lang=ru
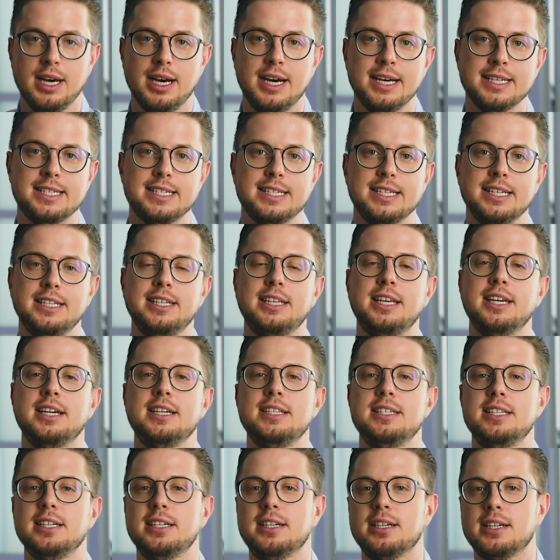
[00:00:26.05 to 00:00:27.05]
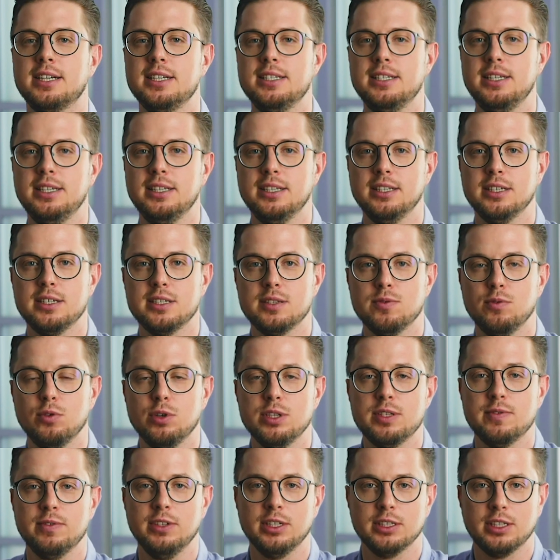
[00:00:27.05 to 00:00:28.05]
оценки антикоррозийных
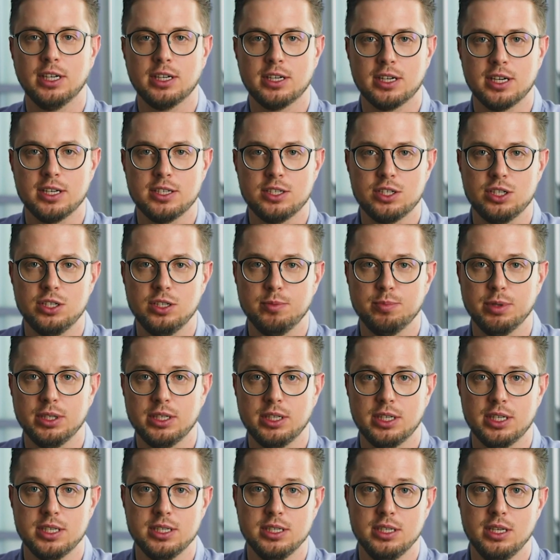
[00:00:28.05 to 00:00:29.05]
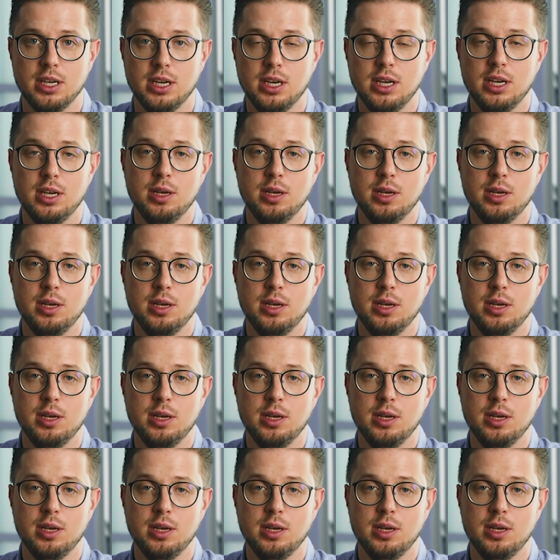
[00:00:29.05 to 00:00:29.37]
свойств лакокрасочных покрытий.